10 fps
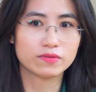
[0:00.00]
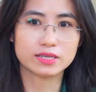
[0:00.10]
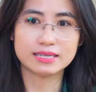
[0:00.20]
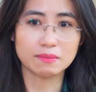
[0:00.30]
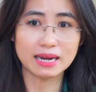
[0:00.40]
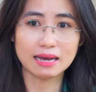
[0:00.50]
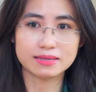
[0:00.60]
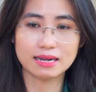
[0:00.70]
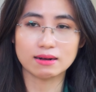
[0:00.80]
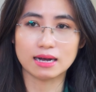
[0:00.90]
bởi vì chả
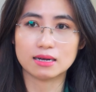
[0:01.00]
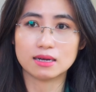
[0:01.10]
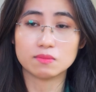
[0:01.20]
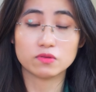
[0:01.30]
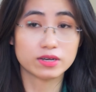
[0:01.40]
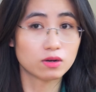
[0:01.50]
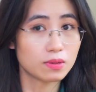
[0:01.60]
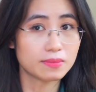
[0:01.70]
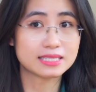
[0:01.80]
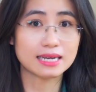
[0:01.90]
biết làm thế nào cả bởi
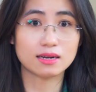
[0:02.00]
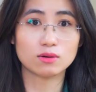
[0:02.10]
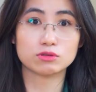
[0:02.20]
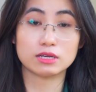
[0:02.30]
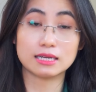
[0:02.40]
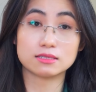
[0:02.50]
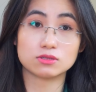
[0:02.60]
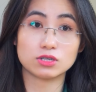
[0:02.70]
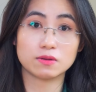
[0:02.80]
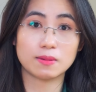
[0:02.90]
vì không biết mình sai đâu thế là